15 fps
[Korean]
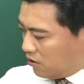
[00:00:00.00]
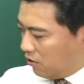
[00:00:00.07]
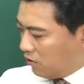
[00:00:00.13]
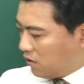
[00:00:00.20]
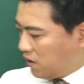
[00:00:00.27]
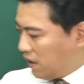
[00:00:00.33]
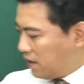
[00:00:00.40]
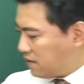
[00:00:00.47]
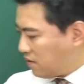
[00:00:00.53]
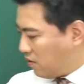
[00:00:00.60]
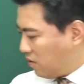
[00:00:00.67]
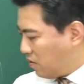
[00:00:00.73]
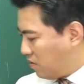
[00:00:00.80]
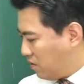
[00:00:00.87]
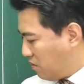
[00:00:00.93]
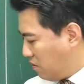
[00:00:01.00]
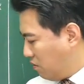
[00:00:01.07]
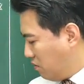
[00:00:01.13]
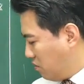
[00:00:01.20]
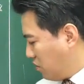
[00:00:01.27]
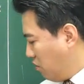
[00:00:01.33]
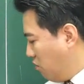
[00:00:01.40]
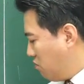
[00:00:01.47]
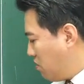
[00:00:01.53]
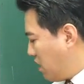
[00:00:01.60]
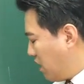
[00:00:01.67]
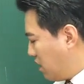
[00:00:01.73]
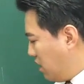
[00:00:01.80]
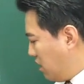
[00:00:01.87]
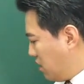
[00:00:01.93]
여기에서 어,
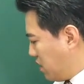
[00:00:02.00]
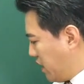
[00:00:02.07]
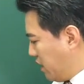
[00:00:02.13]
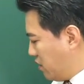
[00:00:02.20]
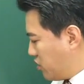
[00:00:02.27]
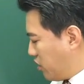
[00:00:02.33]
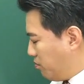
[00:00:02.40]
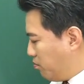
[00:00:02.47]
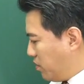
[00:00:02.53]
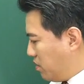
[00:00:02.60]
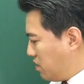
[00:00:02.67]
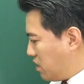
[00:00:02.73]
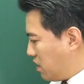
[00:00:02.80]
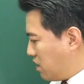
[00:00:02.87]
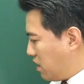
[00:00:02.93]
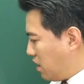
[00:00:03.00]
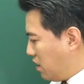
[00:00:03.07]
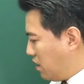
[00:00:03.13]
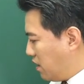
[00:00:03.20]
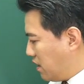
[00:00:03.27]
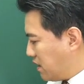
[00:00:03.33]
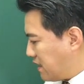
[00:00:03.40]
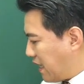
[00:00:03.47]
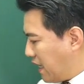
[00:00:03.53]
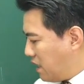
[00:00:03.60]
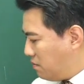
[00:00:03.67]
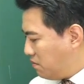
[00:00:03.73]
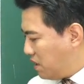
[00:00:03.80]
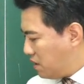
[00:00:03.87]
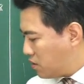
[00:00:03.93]
건강이 제일 첫 번째냐,
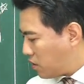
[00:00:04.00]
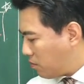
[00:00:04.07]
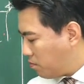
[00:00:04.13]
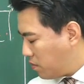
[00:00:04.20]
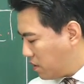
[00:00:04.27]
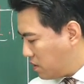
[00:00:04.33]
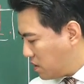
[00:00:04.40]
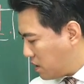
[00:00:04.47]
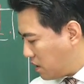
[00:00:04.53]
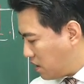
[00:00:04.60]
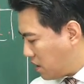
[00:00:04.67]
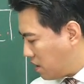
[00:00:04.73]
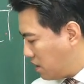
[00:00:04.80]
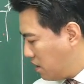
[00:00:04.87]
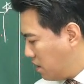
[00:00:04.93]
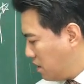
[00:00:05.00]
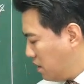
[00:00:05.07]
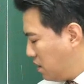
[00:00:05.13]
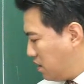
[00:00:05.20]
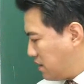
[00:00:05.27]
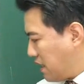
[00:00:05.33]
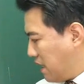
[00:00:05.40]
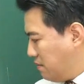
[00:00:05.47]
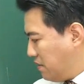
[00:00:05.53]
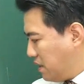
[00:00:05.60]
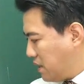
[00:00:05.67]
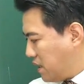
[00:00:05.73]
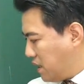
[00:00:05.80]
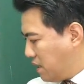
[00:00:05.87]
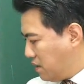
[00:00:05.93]
삶이 첫 번째냐,
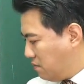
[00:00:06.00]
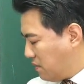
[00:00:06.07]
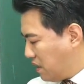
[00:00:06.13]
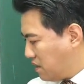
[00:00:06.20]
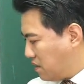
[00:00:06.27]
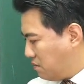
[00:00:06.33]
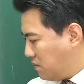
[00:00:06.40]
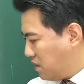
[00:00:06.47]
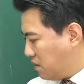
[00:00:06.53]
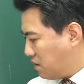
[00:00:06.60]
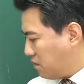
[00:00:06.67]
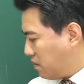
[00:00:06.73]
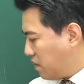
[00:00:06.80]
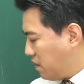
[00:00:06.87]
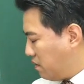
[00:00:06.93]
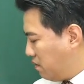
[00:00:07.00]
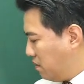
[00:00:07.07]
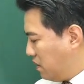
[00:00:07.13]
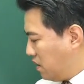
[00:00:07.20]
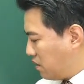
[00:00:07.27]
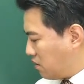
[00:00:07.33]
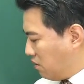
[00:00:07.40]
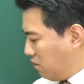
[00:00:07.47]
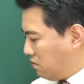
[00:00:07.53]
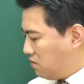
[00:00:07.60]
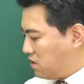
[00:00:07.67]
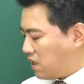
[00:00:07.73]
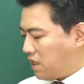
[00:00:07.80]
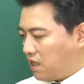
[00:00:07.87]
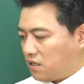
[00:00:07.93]
삶의 질을 말씀드리는 거예요.
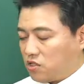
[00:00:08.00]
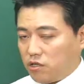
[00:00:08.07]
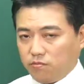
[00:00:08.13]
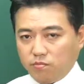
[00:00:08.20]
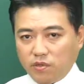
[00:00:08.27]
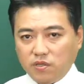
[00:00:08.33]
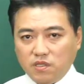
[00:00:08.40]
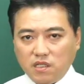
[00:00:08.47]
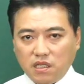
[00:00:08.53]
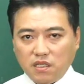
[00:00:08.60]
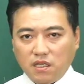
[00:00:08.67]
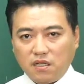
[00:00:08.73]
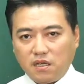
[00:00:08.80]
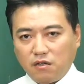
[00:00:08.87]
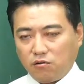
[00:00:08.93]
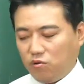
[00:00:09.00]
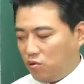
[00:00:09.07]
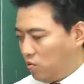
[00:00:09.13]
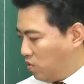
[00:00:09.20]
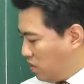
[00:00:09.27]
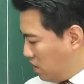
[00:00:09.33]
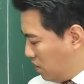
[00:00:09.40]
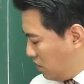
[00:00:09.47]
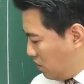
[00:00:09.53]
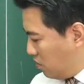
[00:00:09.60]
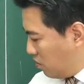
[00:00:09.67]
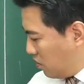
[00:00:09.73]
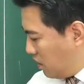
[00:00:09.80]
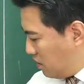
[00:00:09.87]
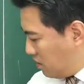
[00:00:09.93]
경제가 첫 번째냐라고
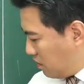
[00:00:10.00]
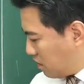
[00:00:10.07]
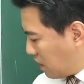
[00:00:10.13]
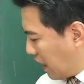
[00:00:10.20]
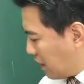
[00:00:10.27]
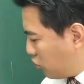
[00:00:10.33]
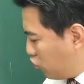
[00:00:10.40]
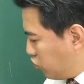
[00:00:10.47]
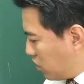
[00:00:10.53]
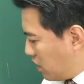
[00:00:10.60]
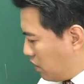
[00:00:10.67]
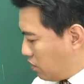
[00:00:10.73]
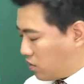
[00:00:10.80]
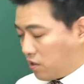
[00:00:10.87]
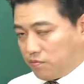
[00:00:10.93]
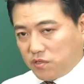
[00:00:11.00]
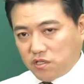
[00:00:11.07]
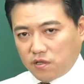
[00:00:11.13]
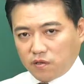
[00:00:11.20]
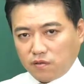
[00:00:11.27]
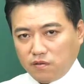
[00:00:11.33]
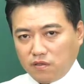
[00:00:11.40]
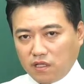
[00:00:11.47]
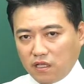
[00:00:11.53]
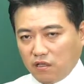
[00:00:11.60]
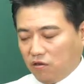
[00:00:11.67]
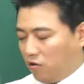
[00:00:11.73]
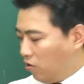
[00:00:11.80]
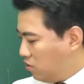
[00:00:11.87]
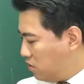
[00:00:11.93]
여기에서 다투기가 어렵죠.
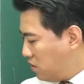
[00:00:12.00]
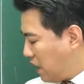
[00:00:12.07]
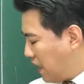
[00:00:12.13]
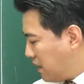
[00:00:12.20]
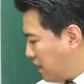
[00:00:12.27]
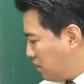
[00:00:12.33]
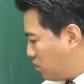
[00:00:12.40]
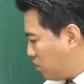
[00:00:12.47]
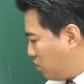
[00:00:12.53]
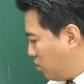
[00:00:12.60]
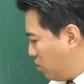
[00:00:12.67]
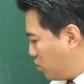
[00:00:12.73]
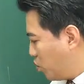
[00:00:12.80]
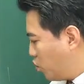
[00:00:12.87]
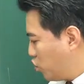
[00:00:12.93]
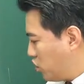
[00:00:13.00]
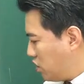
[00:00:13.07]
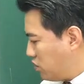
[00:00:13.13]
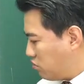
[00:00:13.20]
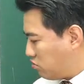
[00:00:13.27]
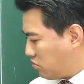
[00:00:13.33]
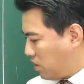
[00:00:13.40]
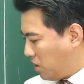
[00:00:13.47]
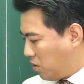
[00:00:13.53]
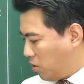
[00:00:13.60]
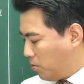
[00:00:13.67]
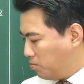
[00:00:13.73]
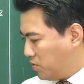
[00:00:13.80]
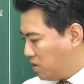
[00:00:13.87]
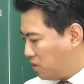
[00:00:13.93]
네, 어느 하나도 놓칠 수가
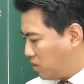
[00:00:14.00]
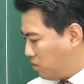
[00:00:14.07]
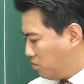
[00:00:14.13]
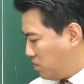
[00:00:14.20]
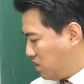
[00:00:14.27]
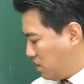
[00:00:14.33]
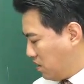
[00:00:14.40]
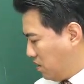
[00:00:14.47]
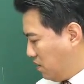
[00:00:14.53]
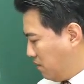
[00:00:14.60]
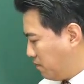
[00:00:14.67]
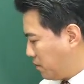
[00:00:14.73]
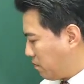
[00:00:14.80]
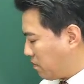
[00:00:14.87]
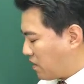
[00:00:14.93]
없는 겁니다.